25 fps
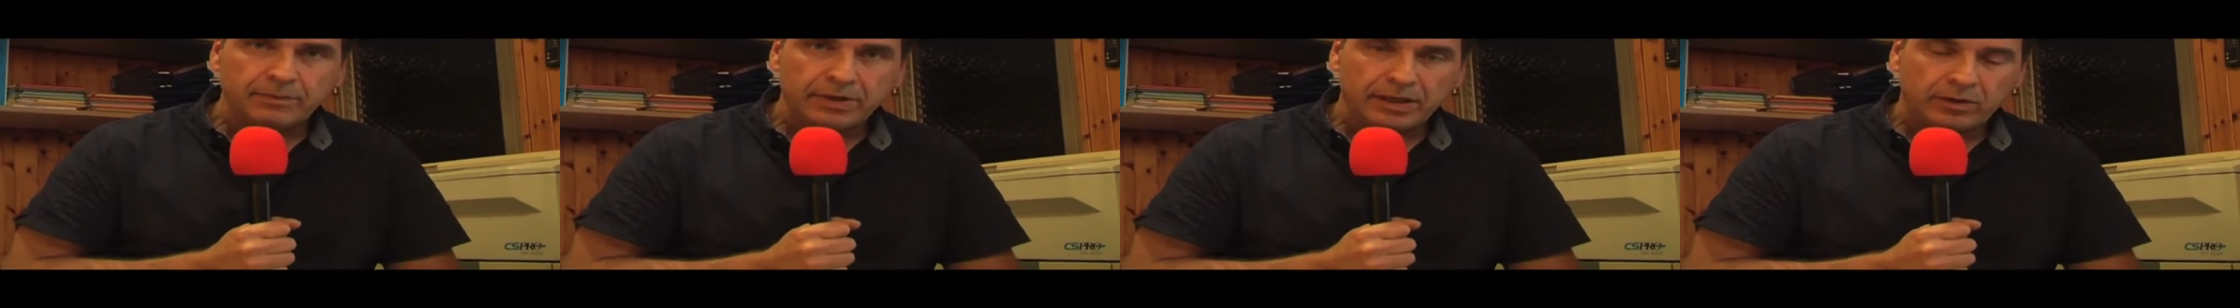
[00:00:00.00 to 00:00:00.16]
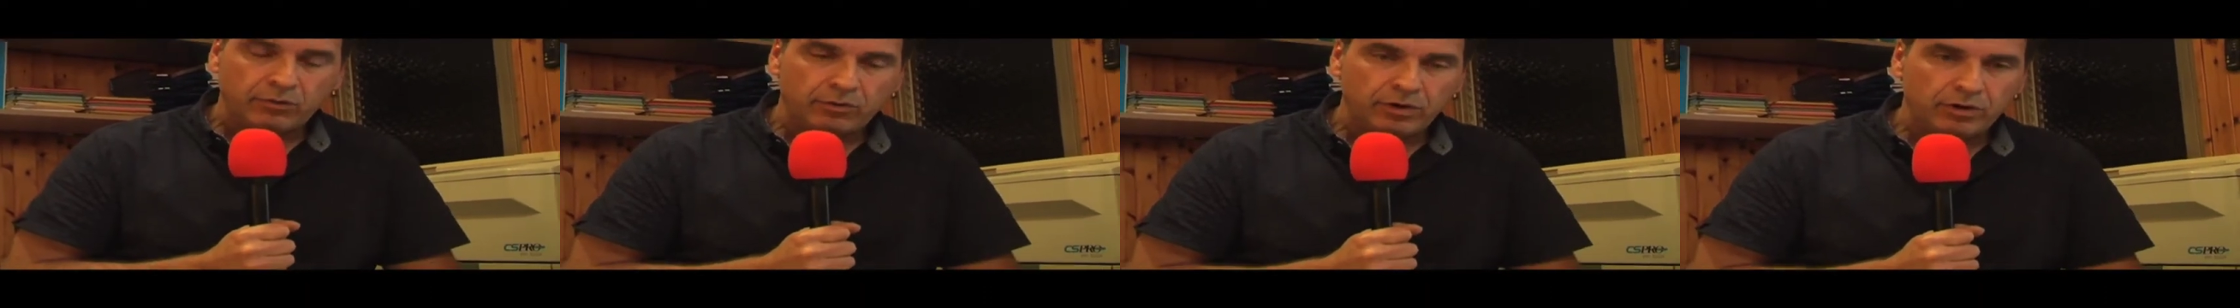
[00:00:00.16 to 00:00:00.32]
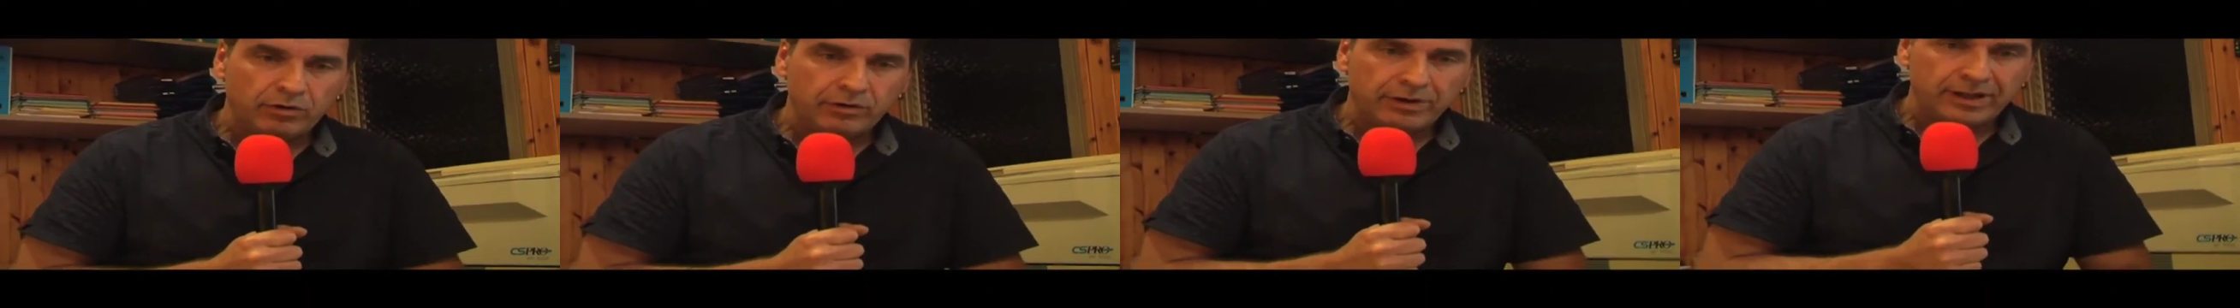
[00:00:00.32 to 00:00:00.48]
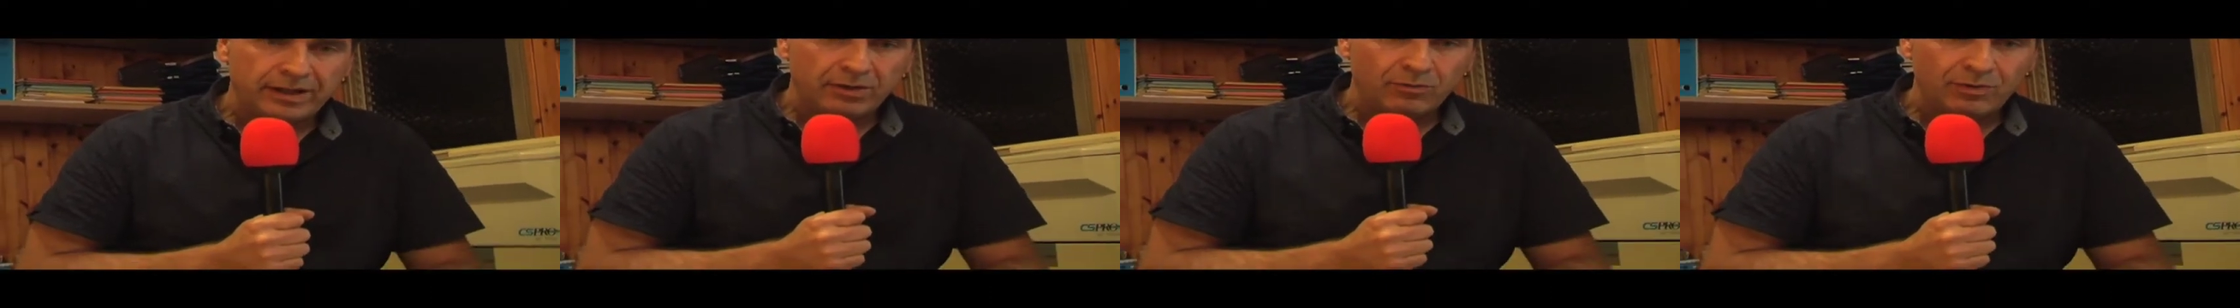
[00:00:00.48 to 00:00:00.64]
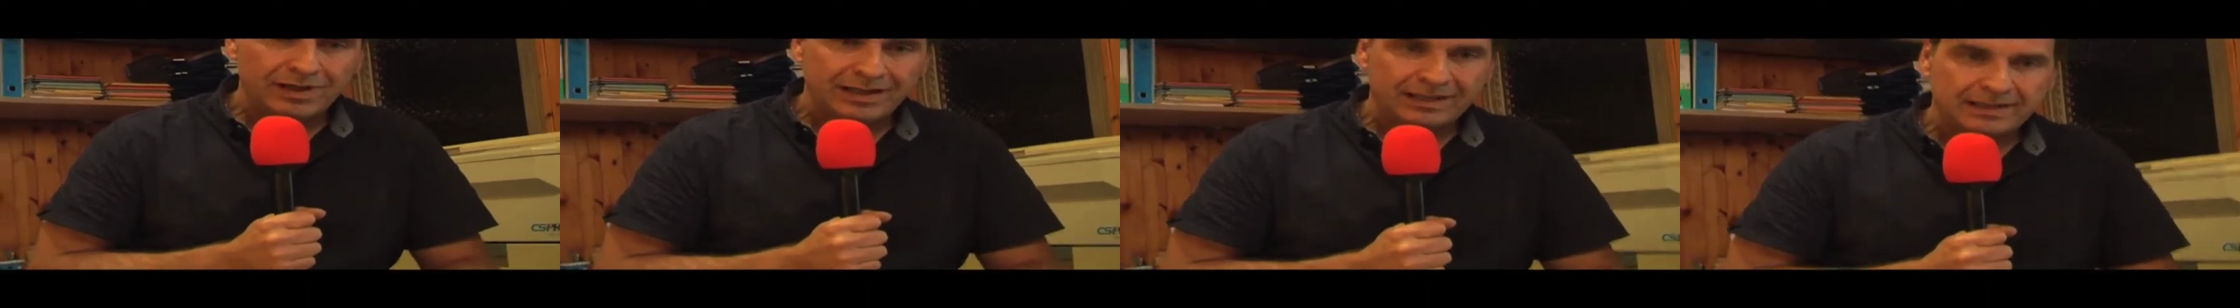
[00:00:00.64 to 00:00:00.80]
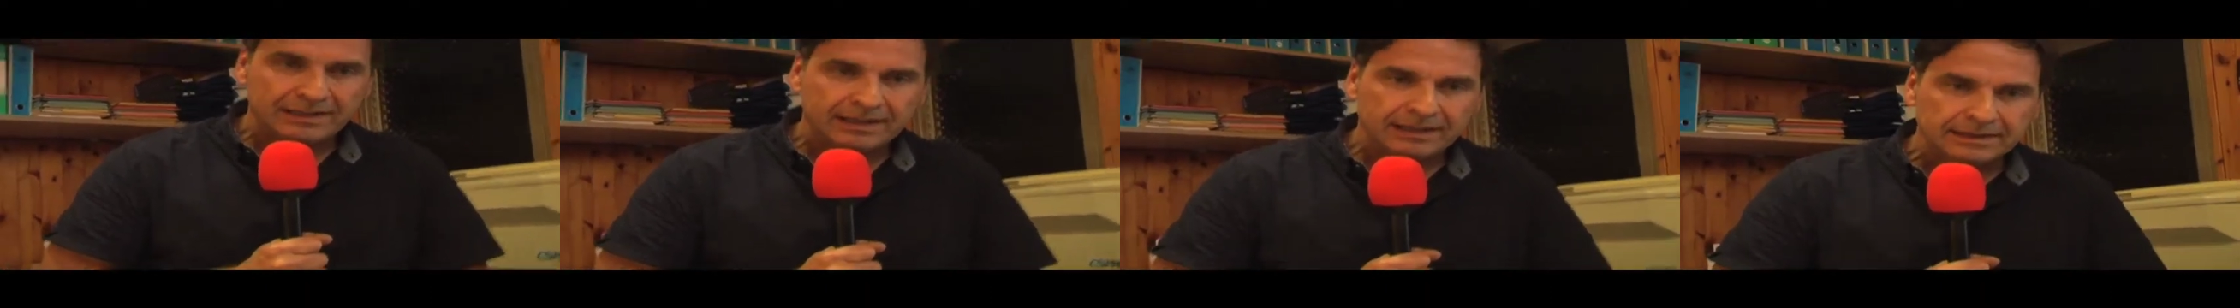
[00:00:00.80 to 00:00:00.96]
per quello che
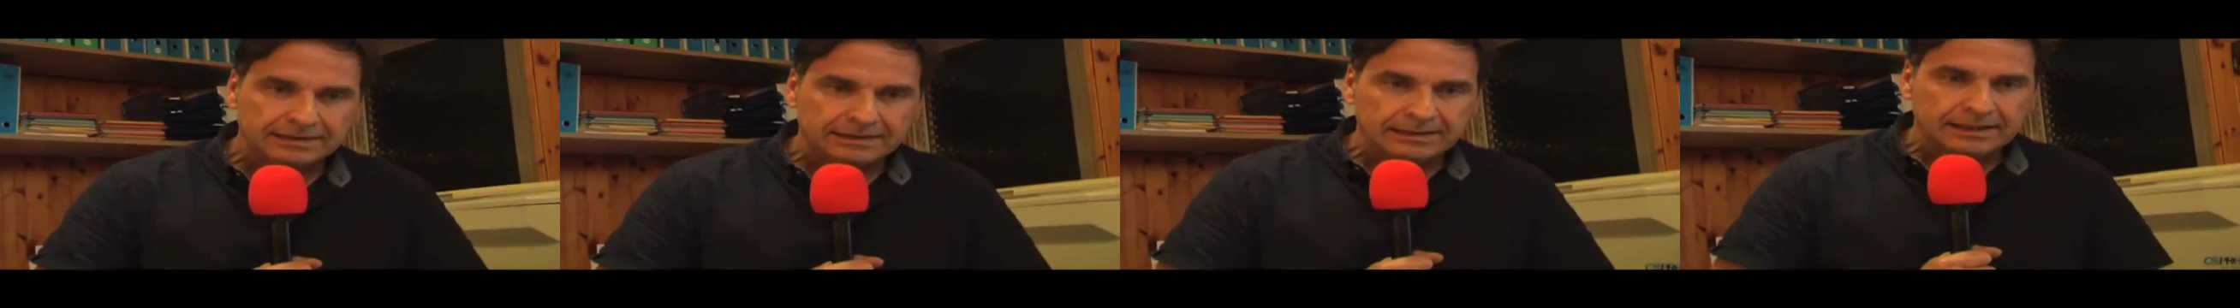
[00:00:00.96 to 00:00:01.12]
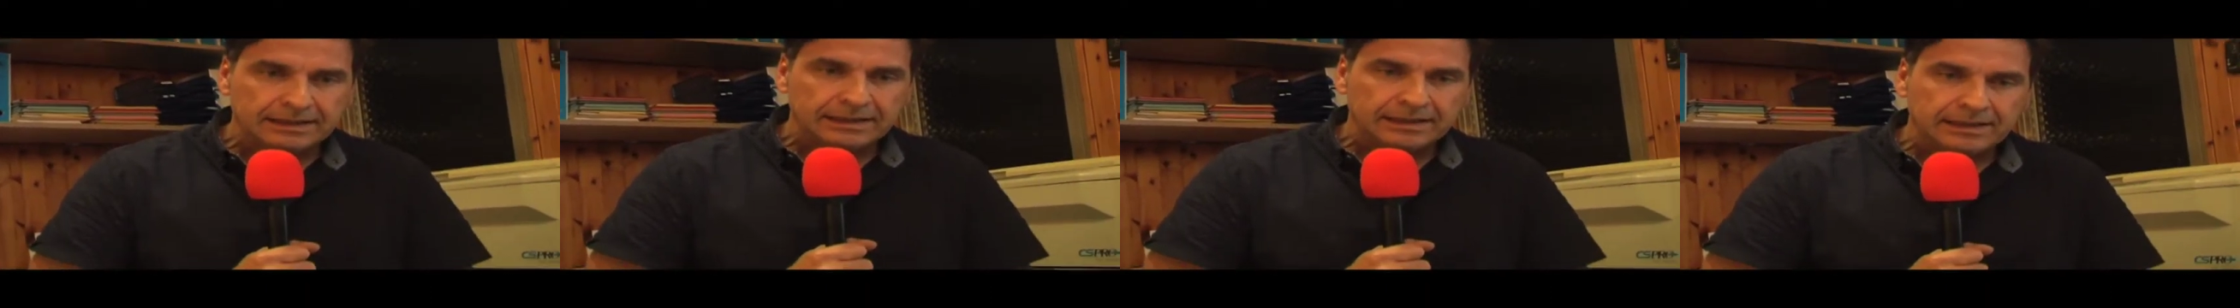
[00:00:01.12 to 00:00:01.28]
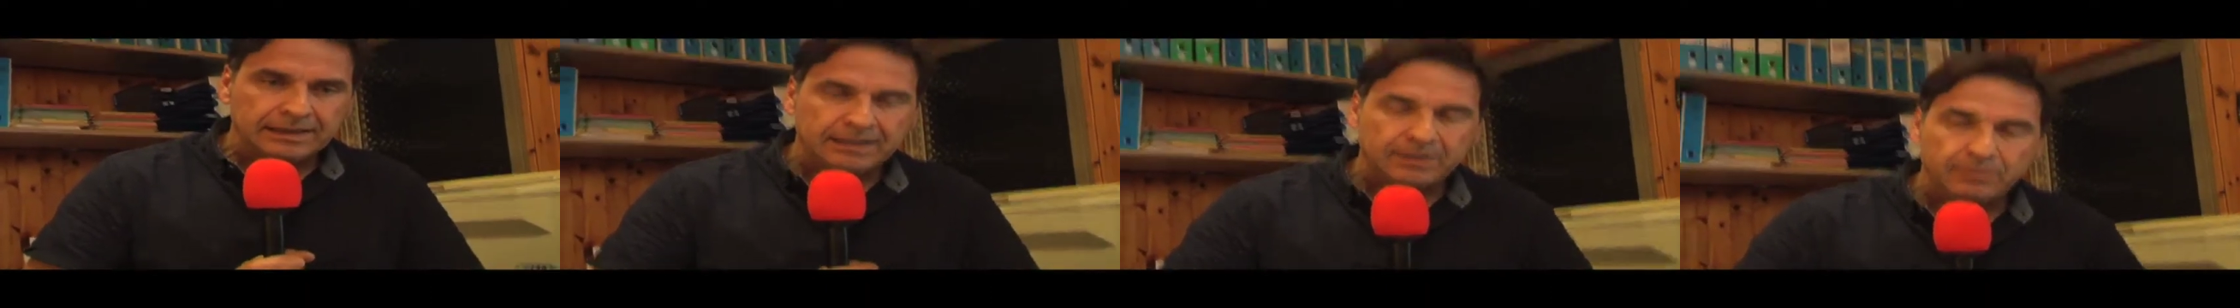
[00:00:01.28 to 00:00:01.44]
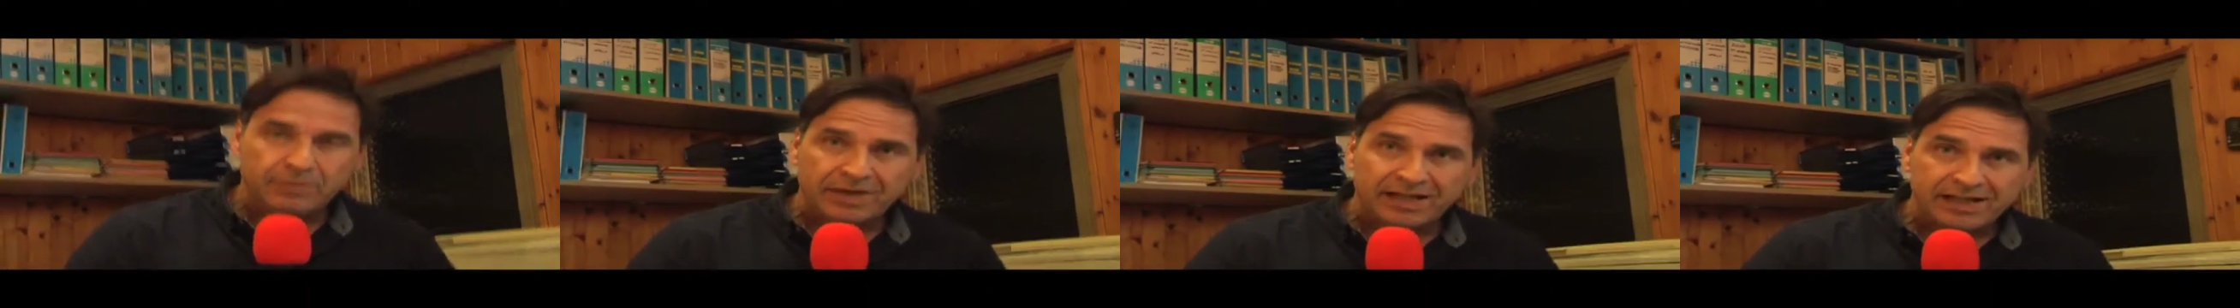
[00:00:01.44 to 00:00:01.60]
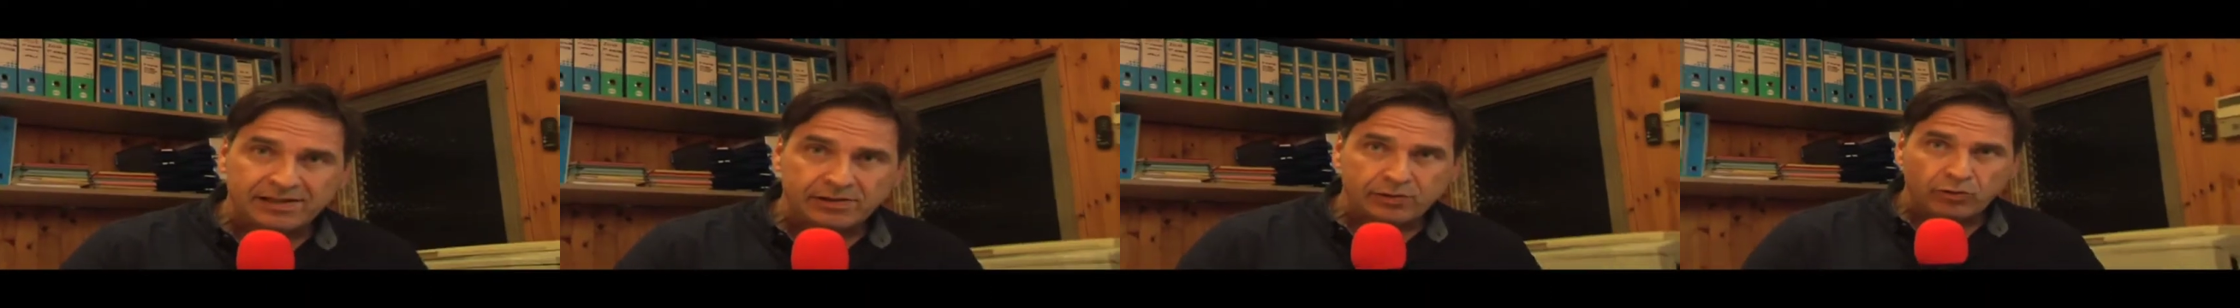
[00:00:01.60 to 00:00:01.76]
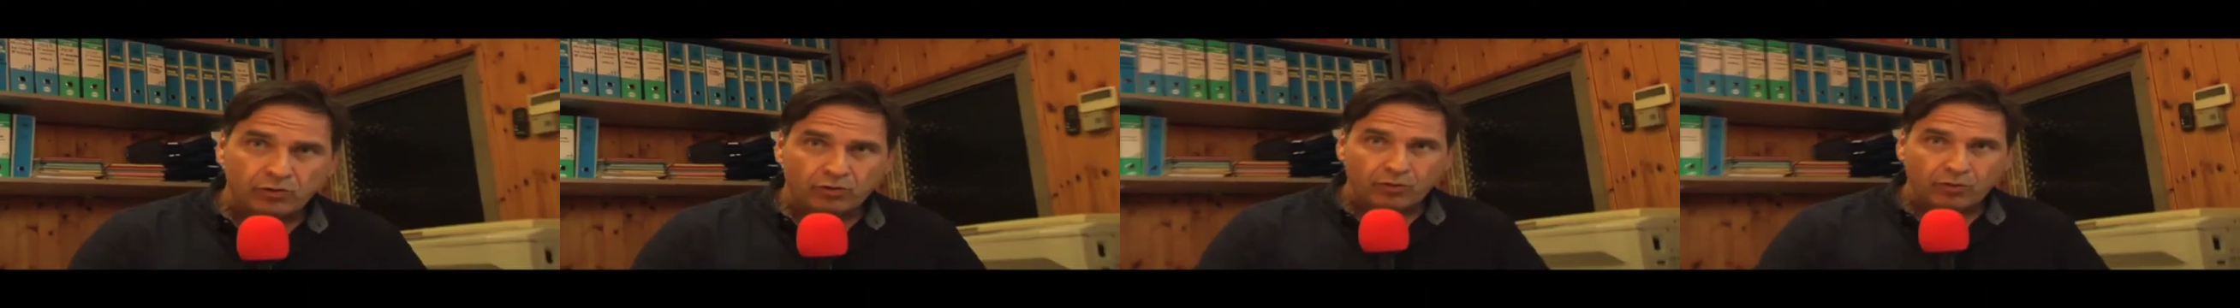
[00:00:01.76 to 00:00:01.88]
riguarda i paesi